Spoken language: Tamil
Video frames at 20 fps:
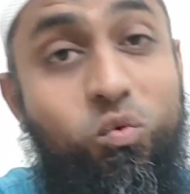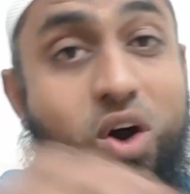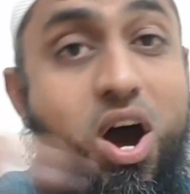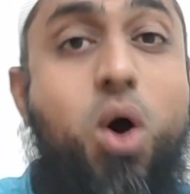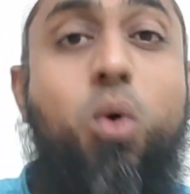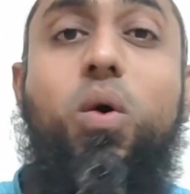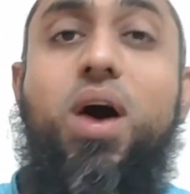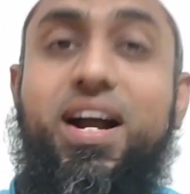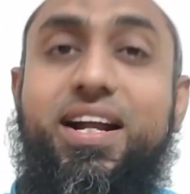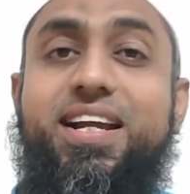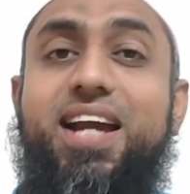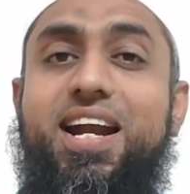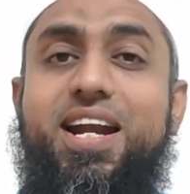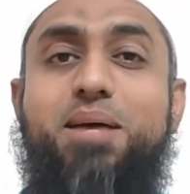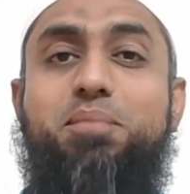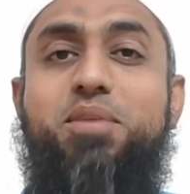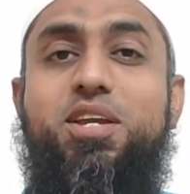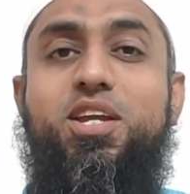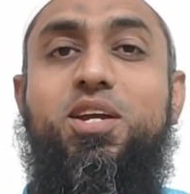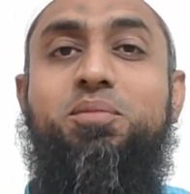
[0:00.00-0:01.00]
வாவ்
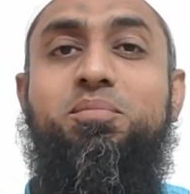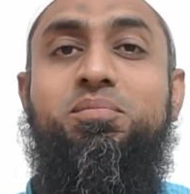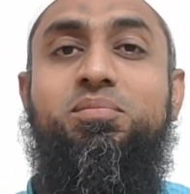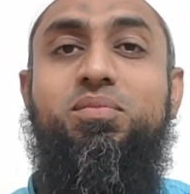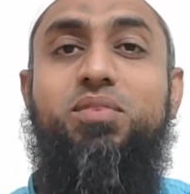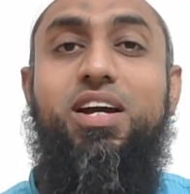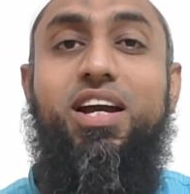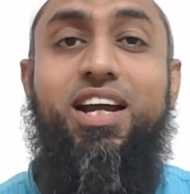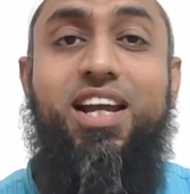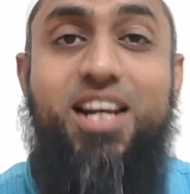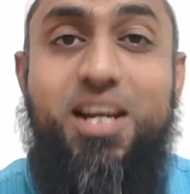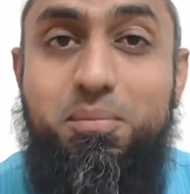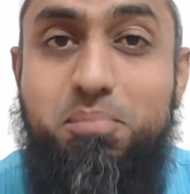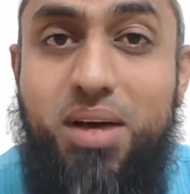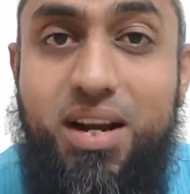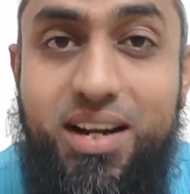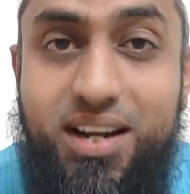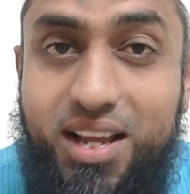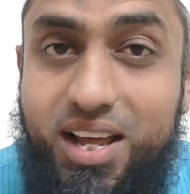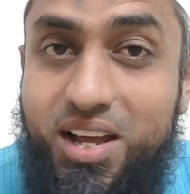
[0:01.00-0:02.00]
அகாடமியும்
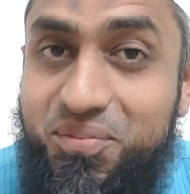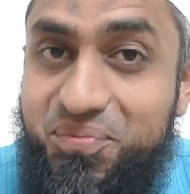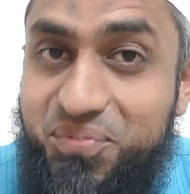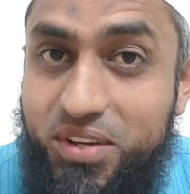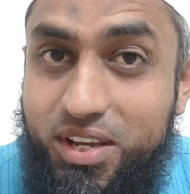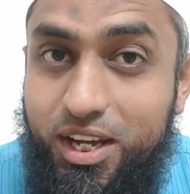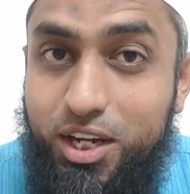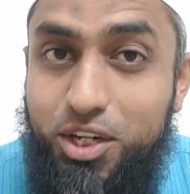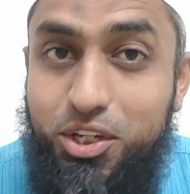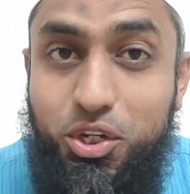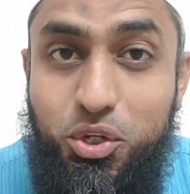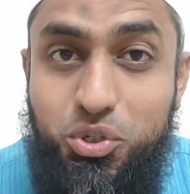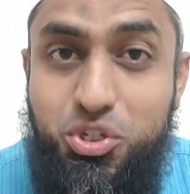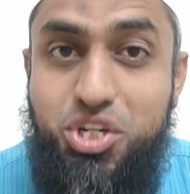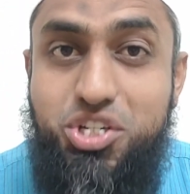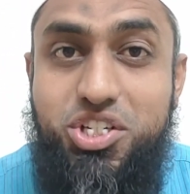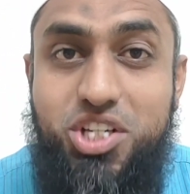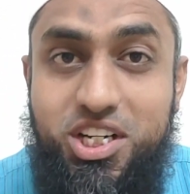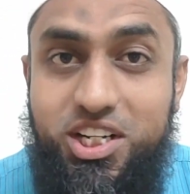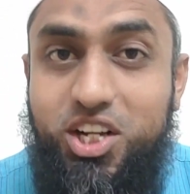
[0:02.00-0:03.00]
இல்மன் நாஃபியா
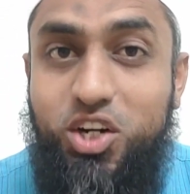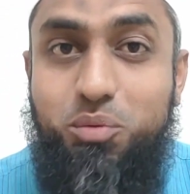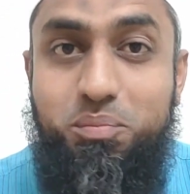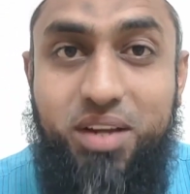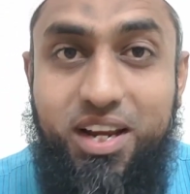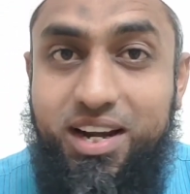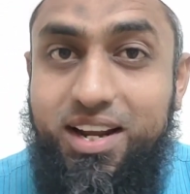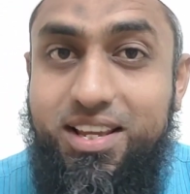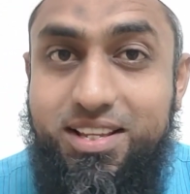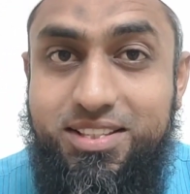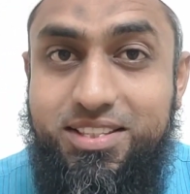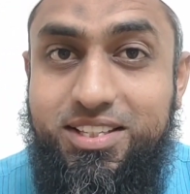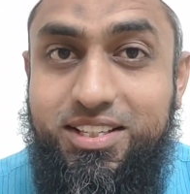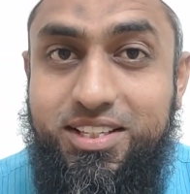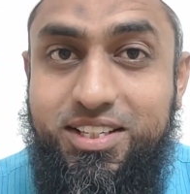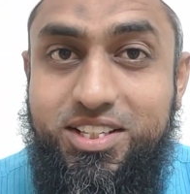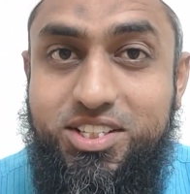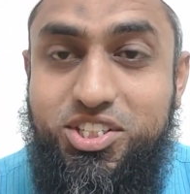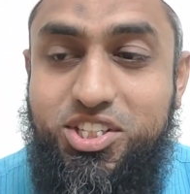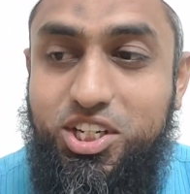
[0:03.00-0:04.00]
டியூஷன் சென்டரும் இணைந்து
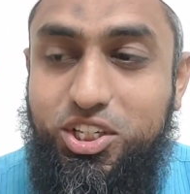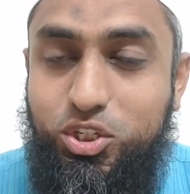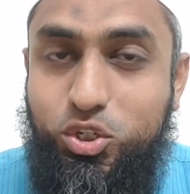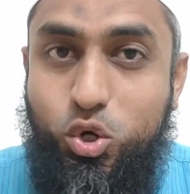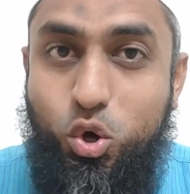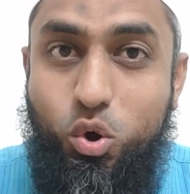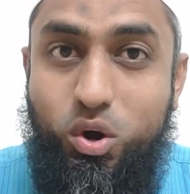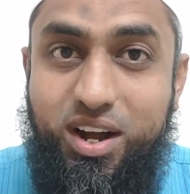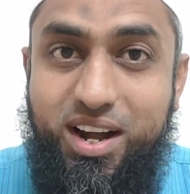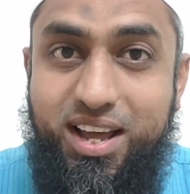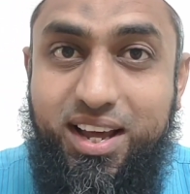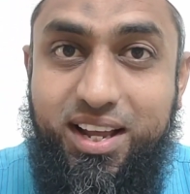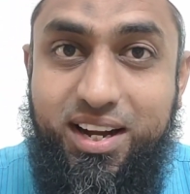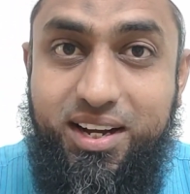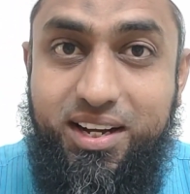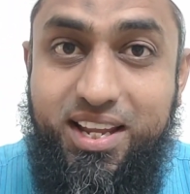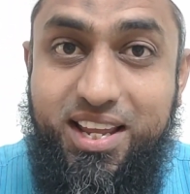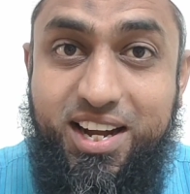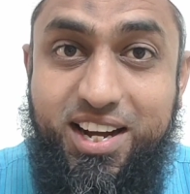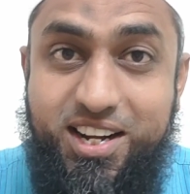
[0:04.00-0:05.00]
சிட்கோர்
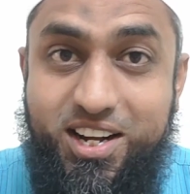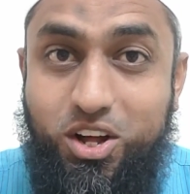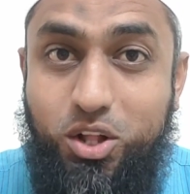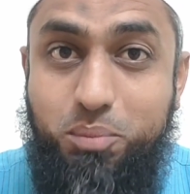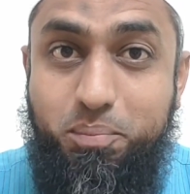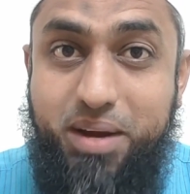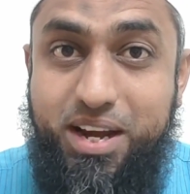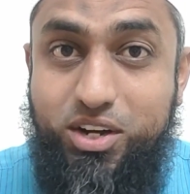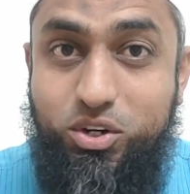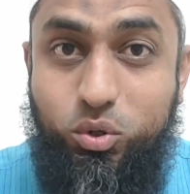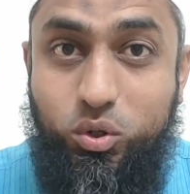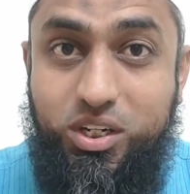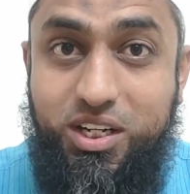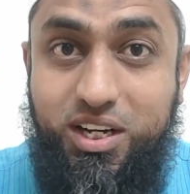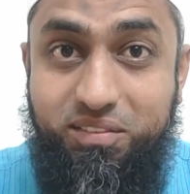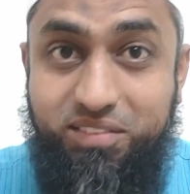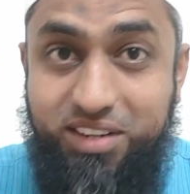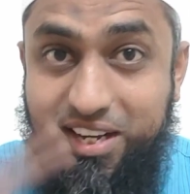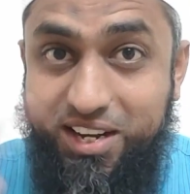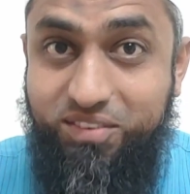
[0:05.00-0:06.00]
நகர் இரண்டாவது மெயின்
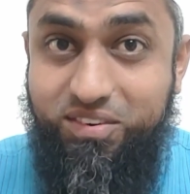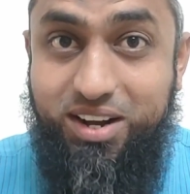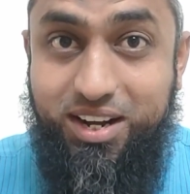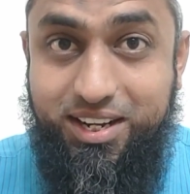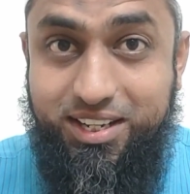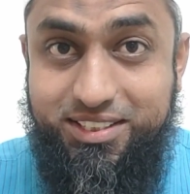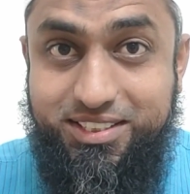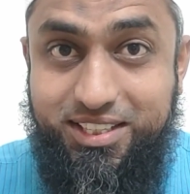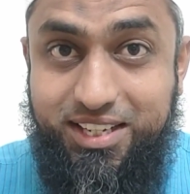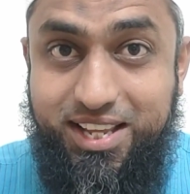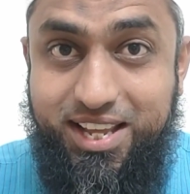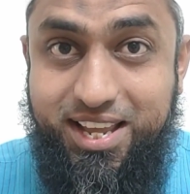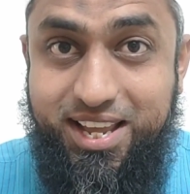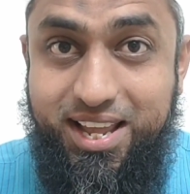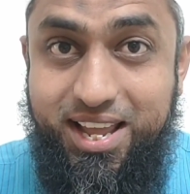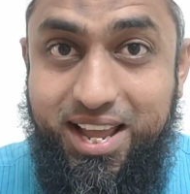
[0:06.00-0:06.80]
ரோட்டில் வில்லிவாக்கத்தில்